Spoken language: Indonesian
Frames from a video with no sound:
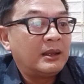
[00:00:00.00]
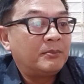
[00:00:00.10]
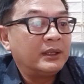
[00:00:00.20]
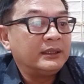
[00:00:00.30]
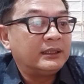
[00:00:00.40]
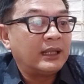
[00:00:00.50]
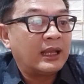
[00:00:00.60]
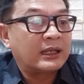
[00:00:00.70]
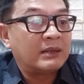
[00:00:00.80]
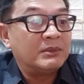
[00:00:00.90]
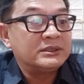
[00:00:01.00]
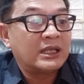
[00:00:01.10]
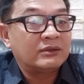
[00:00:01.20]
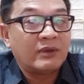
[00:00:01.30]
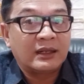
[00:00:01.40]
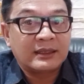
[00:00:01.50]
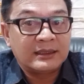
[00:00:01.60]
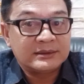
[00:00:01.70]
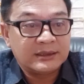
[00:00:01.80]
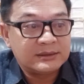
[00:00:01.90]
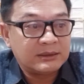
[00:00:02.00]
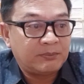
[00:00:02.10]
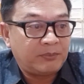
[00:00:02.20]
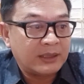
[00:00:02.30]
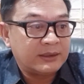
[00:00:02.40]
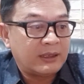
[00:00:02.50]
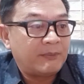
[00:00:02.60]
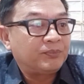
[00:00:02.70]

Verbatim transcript: penyidik akan menjadwalkan secepatnya.